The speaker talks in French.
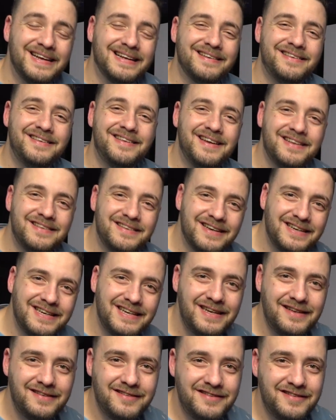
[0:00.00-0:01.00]

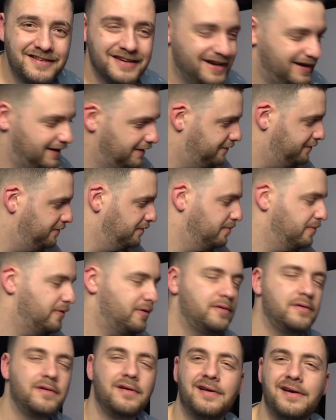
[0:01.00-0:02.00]
d'attaquer directement